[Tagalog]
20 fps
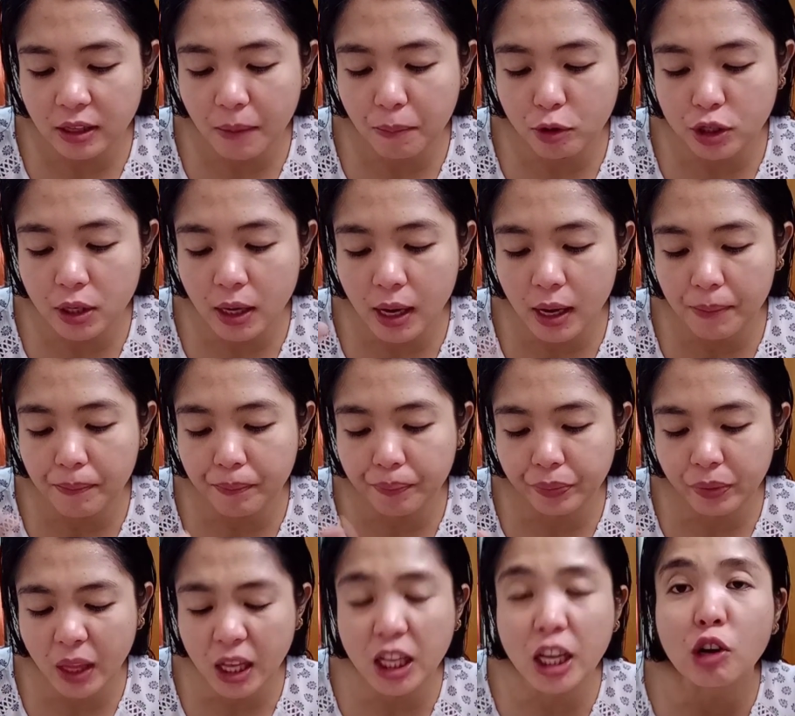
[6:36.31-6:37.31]
Tapos,
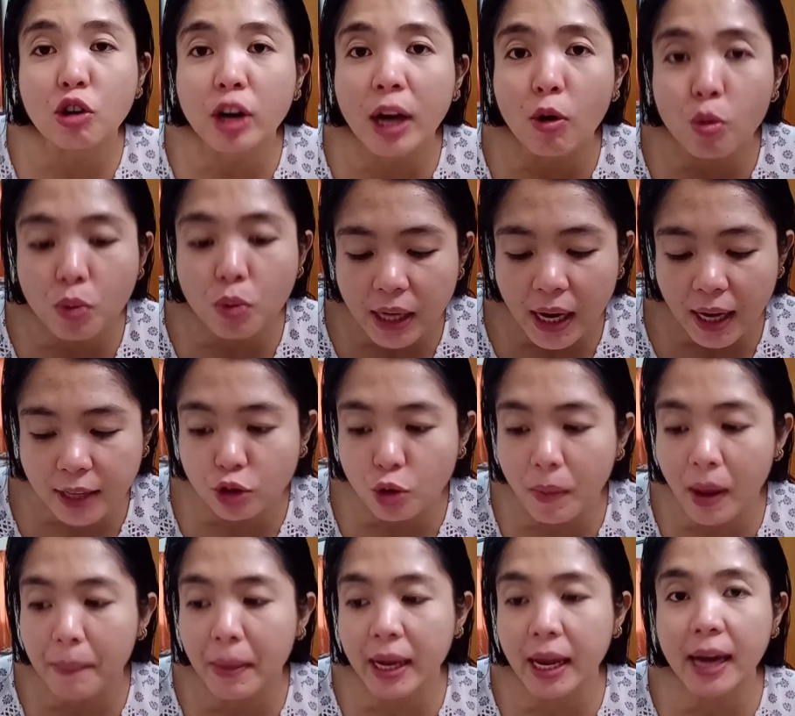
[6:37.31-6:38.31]
um, hindi ko naubos lahat.
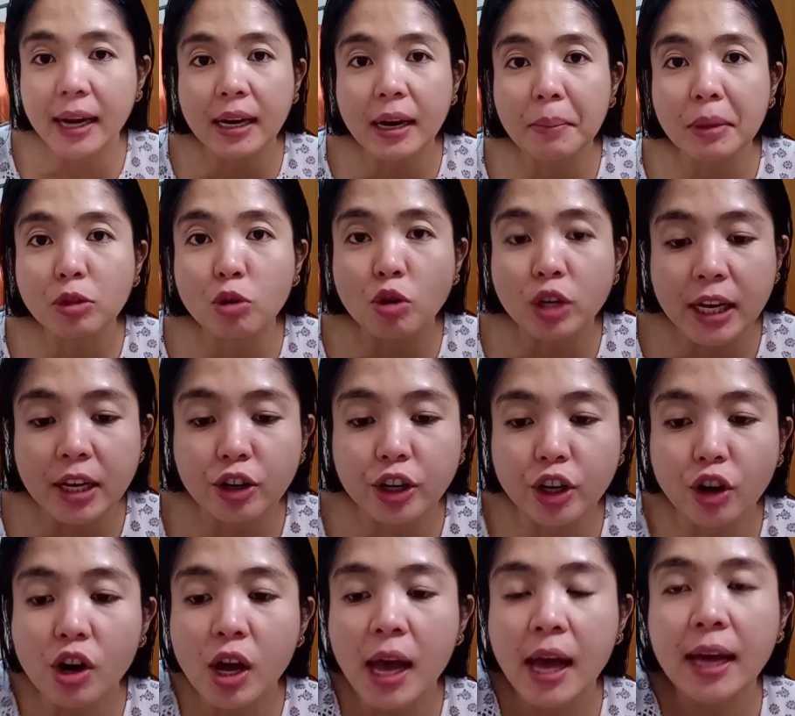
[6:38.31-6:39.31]
So, mamaya na naman tong dinner,
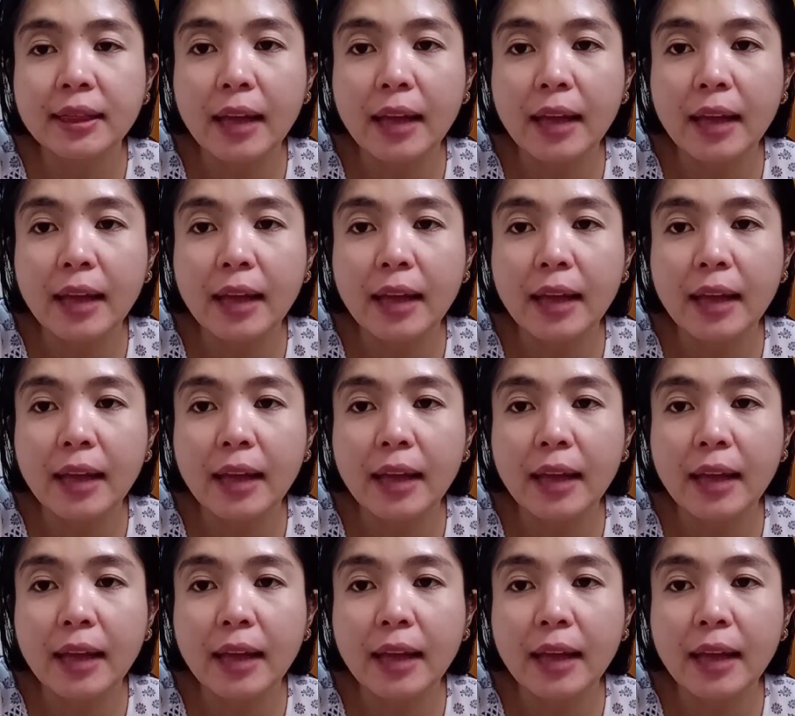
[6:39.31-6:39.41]
no.